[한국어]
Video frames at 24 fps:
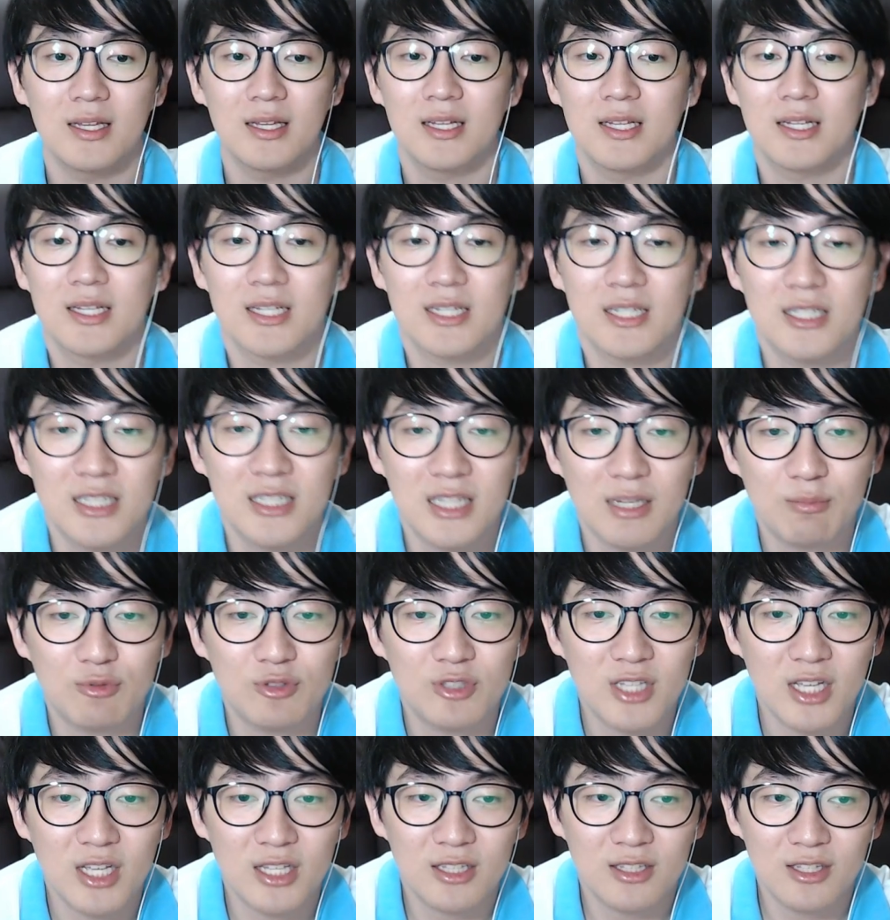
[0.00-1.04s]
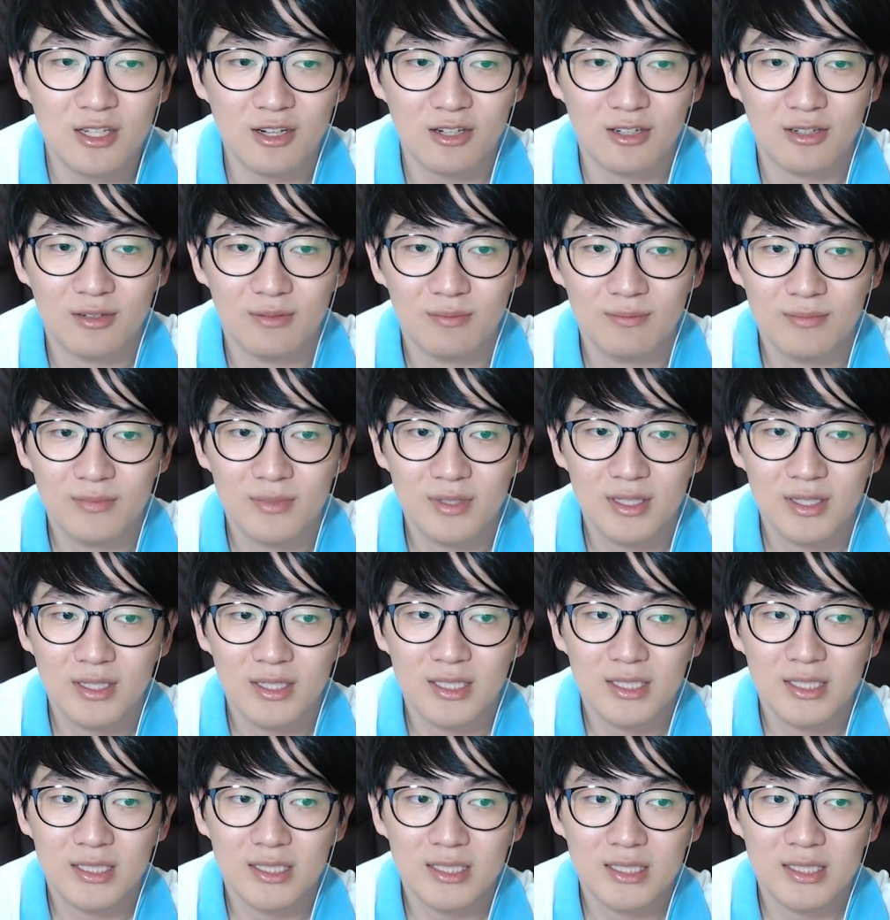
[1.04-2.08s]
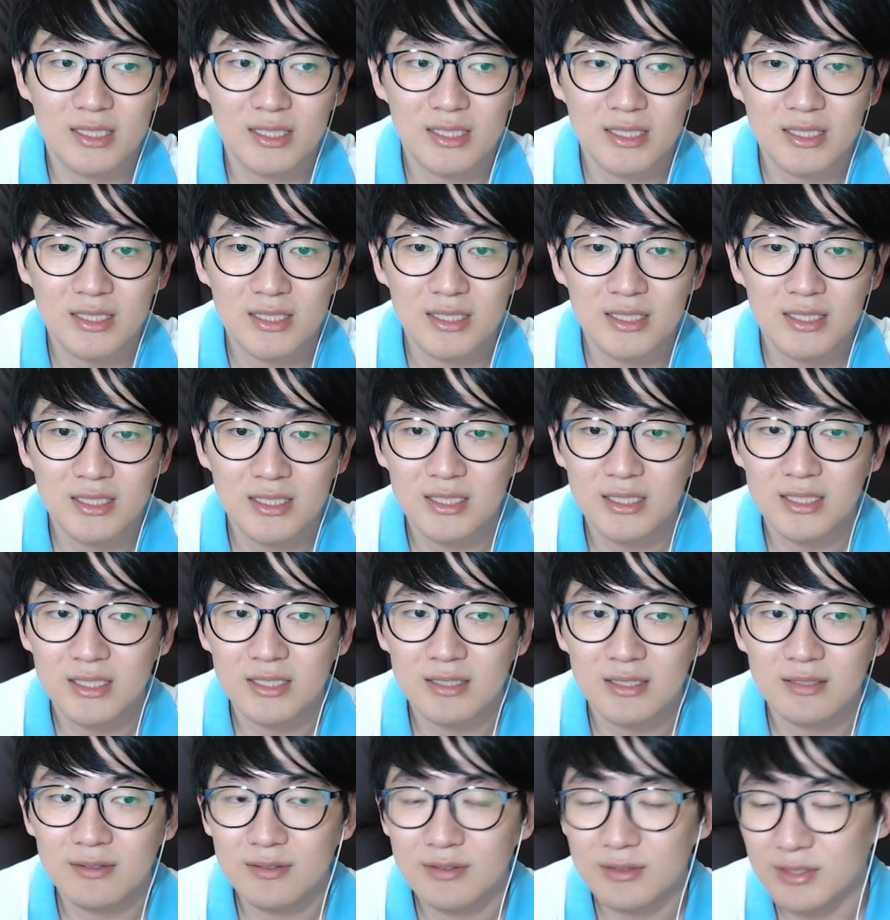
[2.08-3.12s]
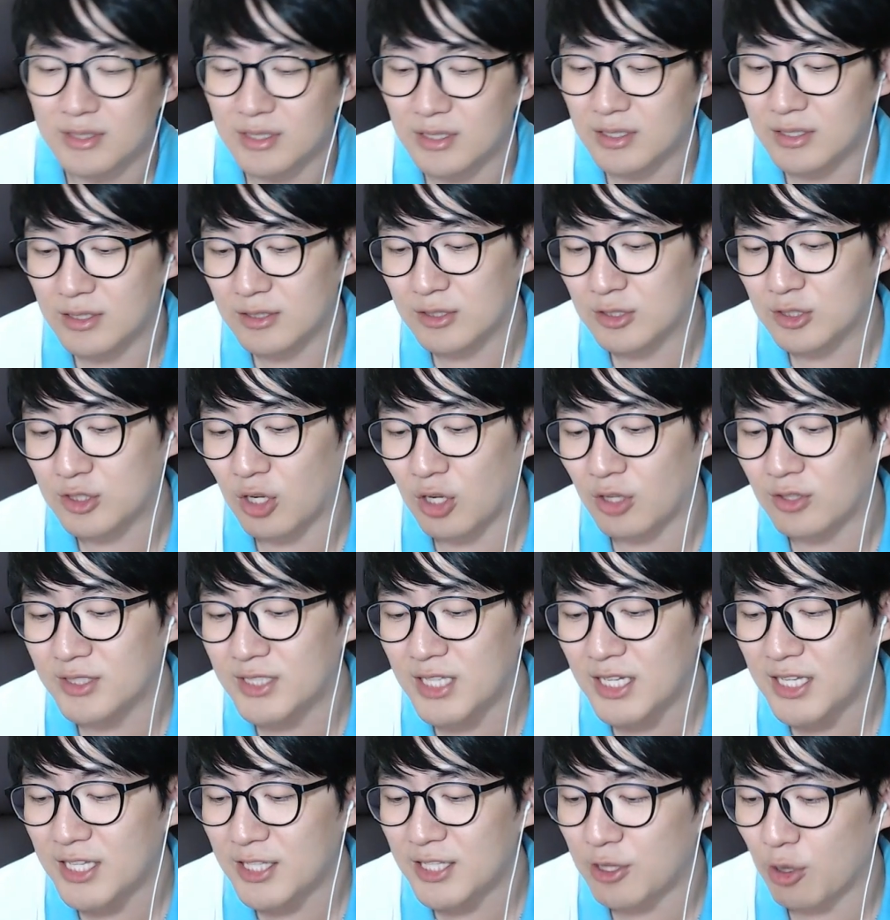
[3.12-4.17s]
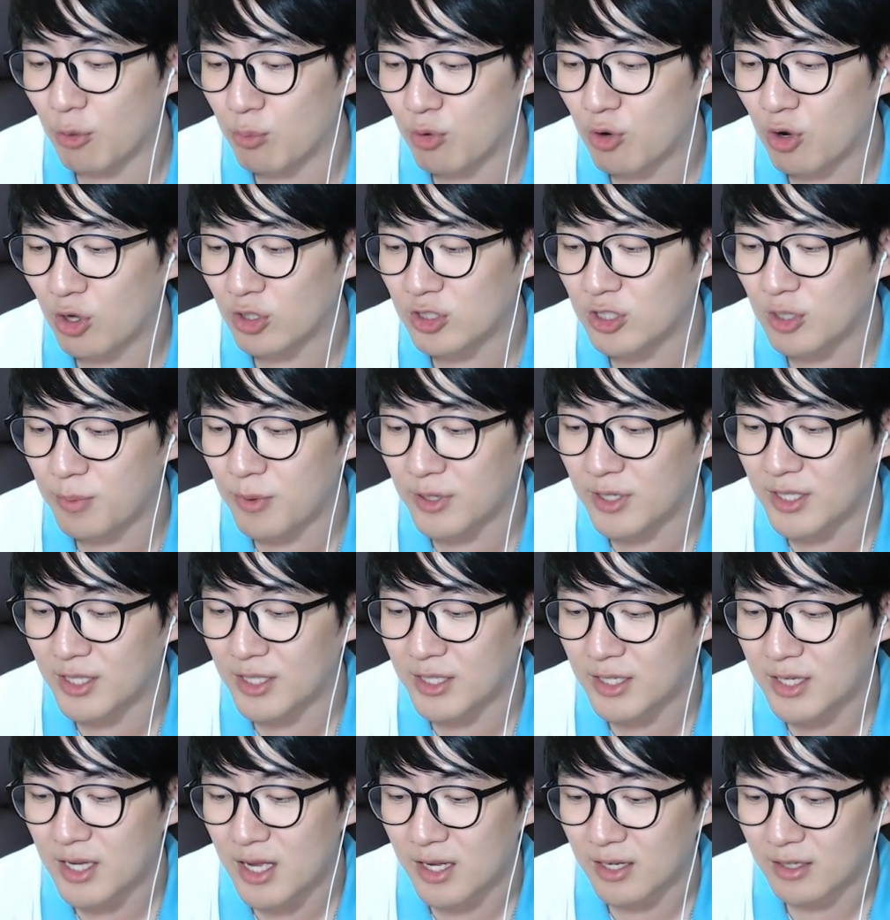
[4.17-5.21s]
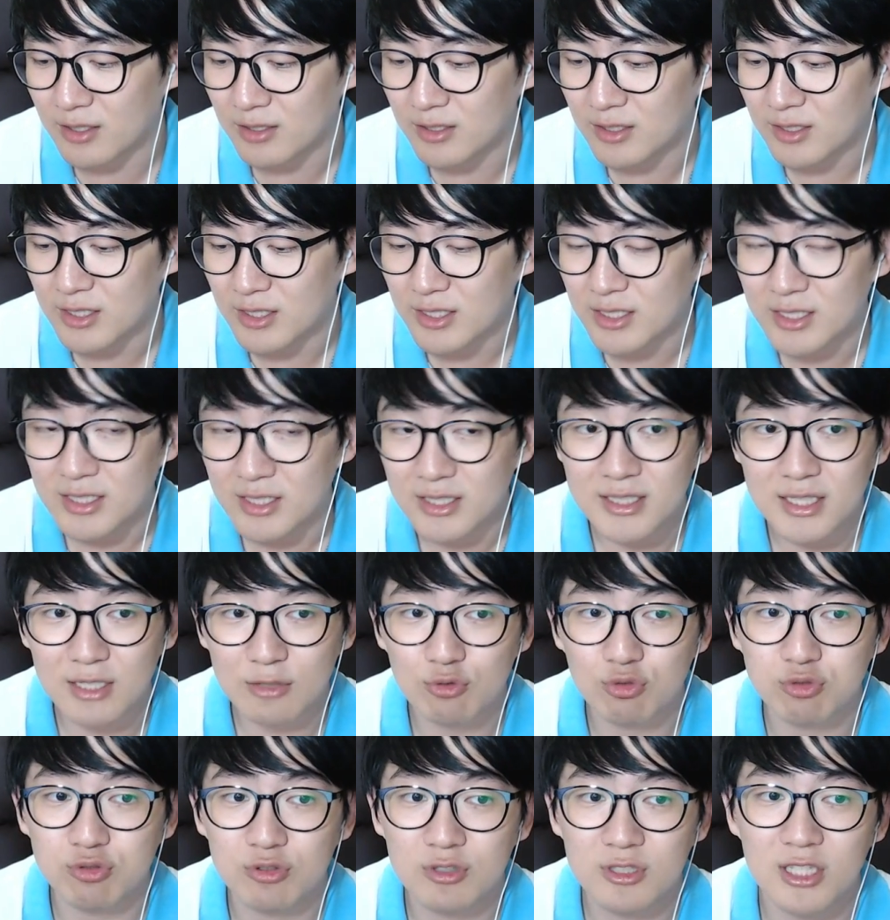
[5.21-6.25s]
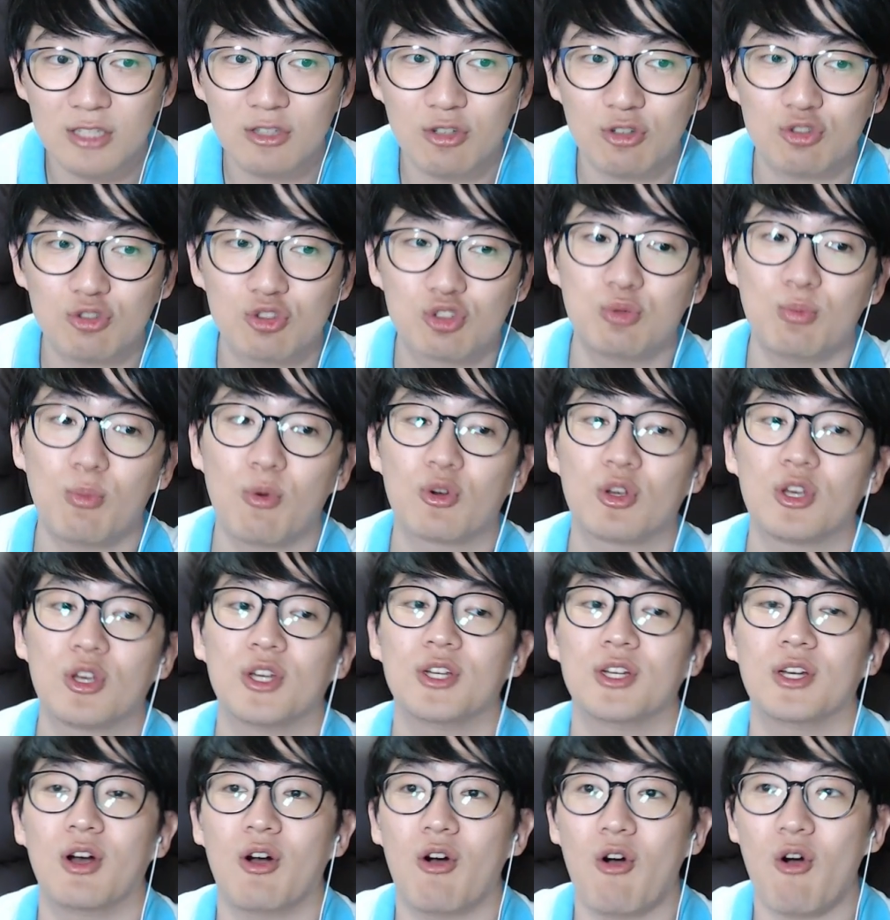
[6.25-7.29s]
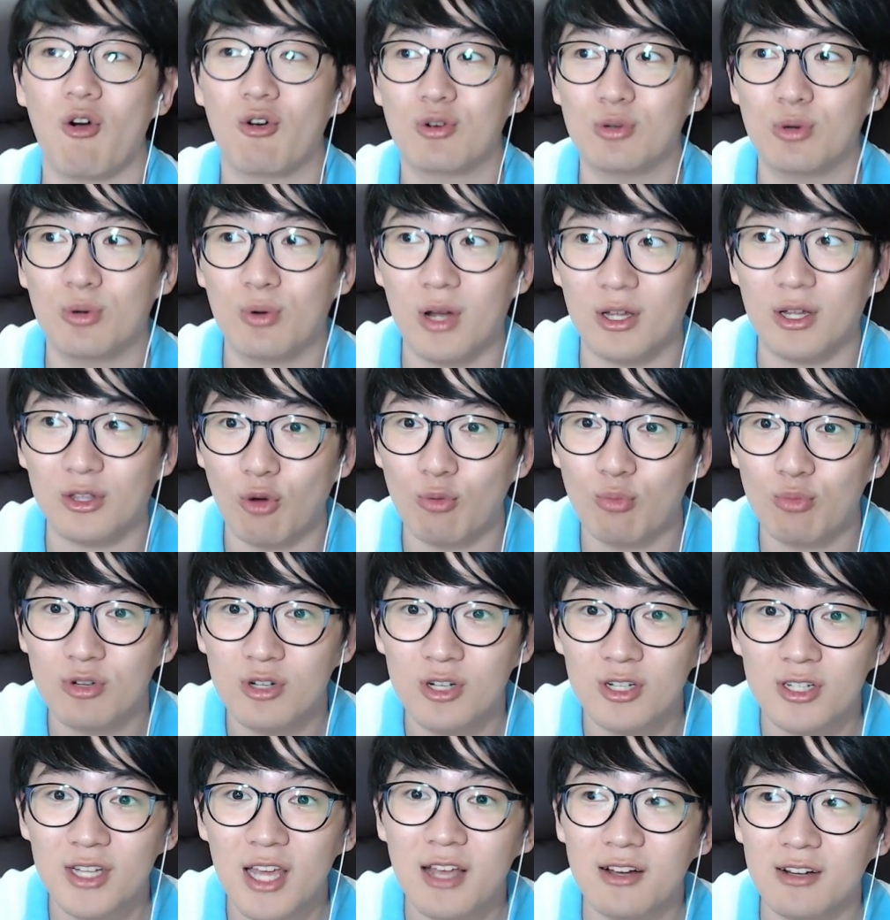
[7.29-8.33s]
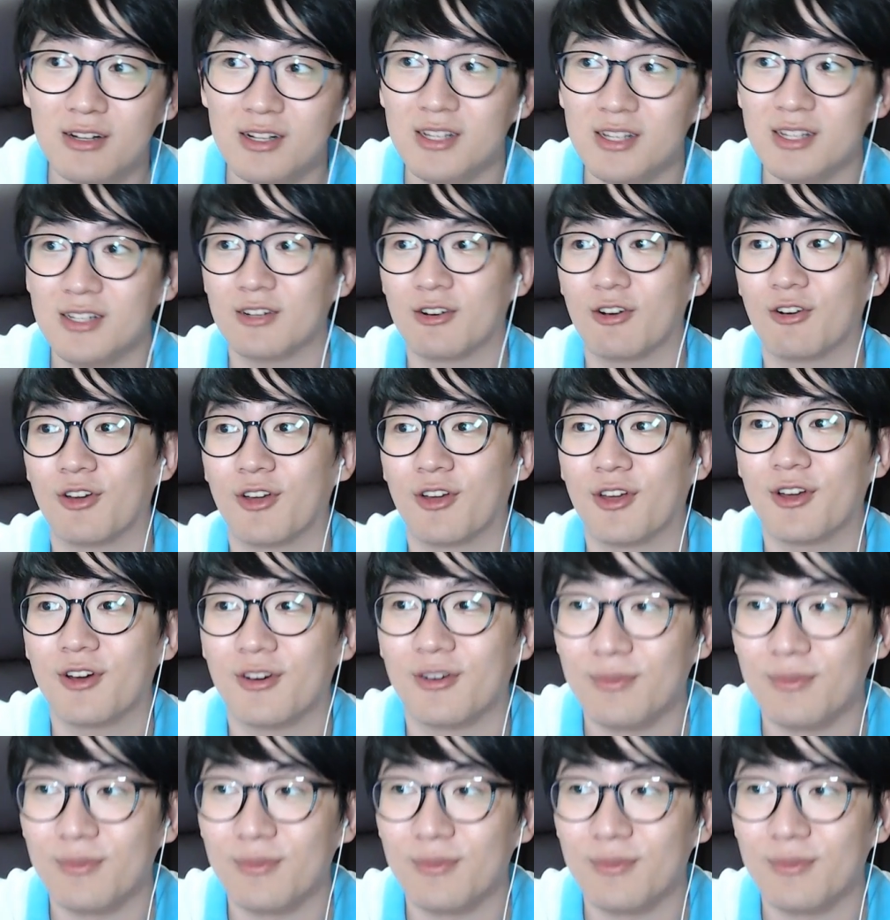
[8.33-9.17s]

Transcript: 근데 문제는요, 그, 전쟁이 너무 커져버리니까, 이제 국제적 주목이 어그로가 너무 크게 끌린 거예요.